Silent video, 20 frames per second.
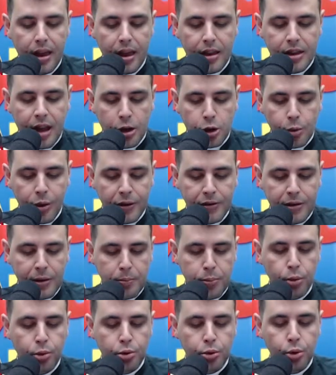Da tua
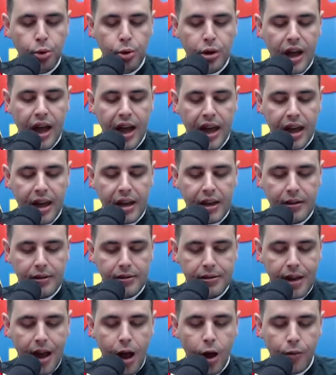sepultura ele
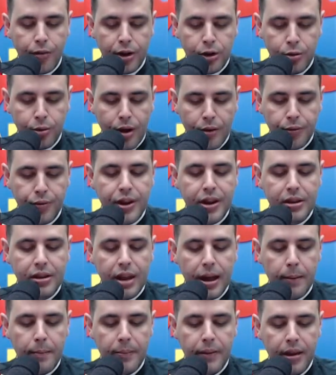salva a tua
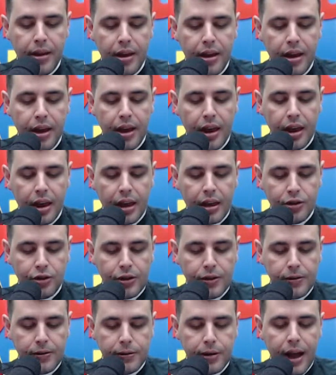vida e
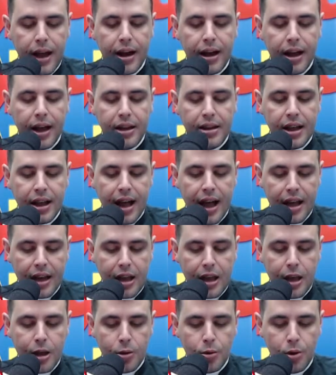te cerca de
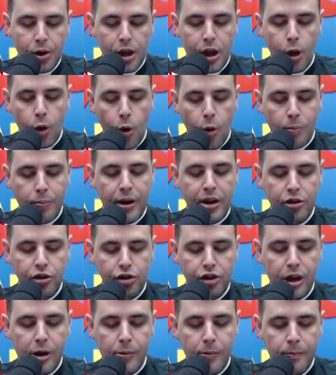carinho e
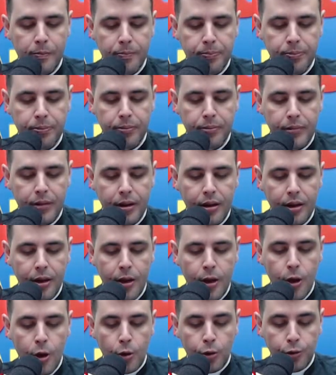compaixão.
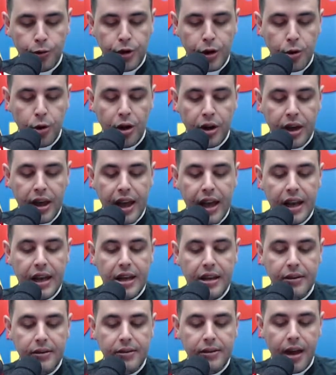O Senhor
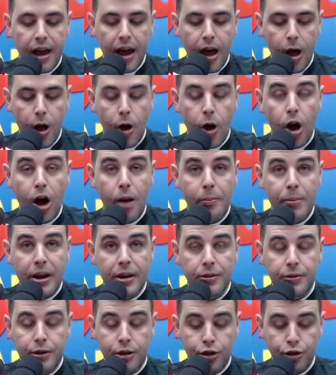realiza
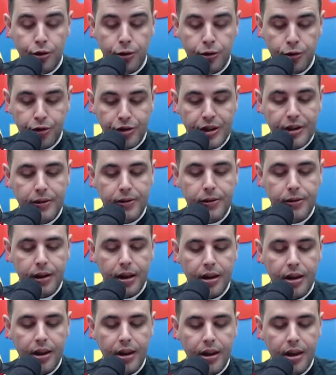obras de
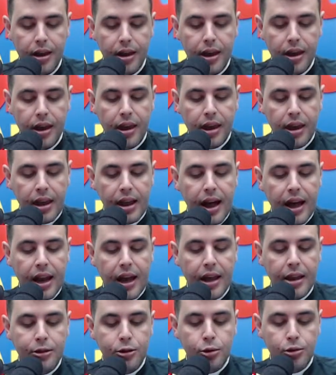justiça e
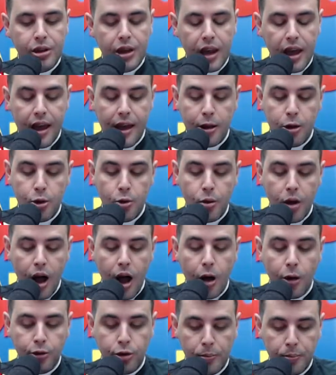garante o direito
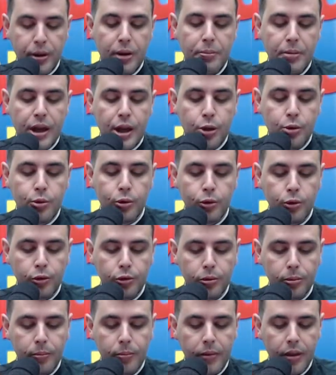aos oprimidos